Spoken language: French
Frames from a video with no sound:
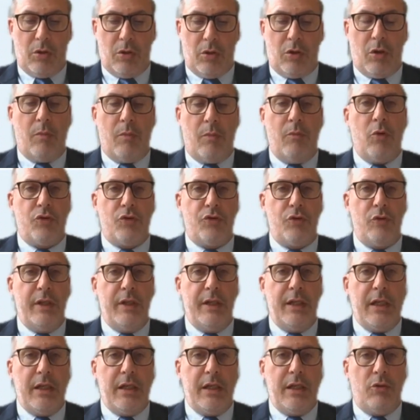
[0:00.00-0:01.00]
comme l'ont
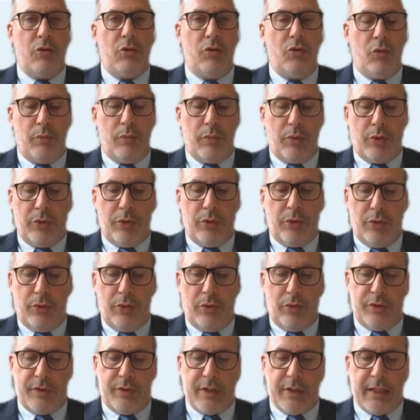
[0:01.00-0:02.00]
souligné de
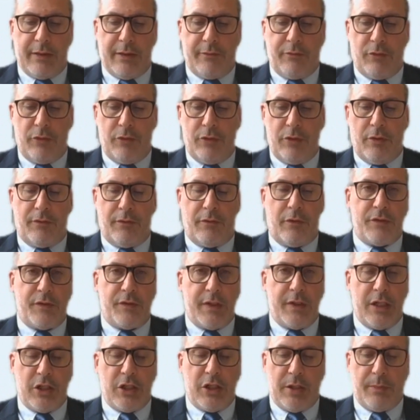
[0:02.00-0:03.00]
nombreux intervenants
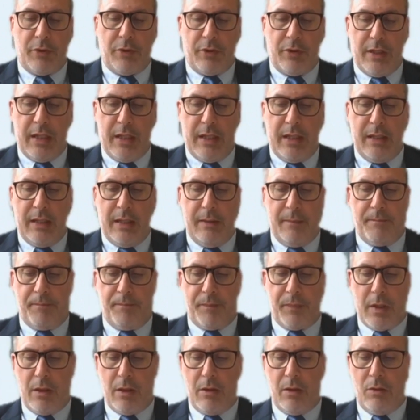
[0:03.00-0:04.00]
français et japonais,
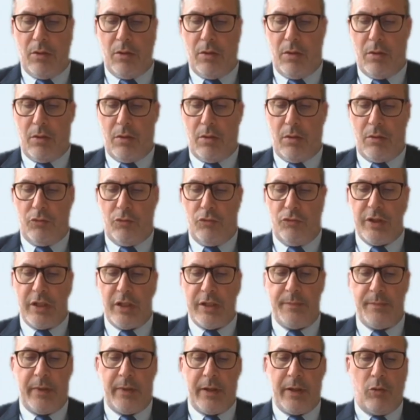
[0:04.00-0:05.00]
nous
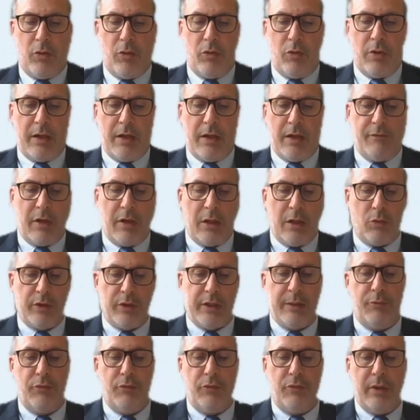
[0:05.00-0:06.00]
espérons avoir
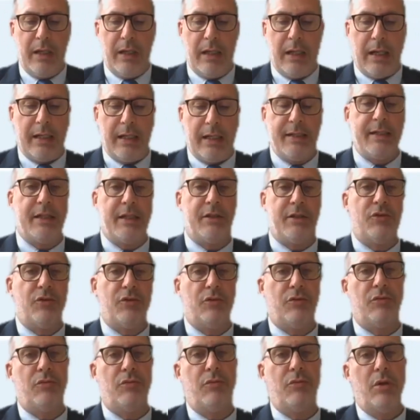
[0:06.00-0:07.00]
contribué à la
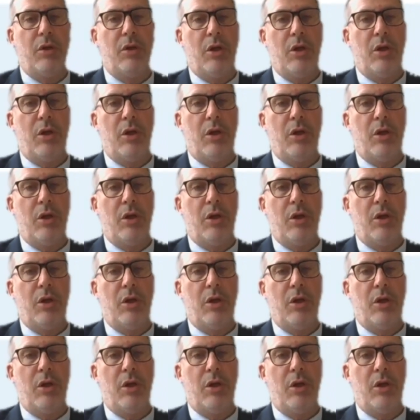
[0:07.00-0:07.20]
réalisation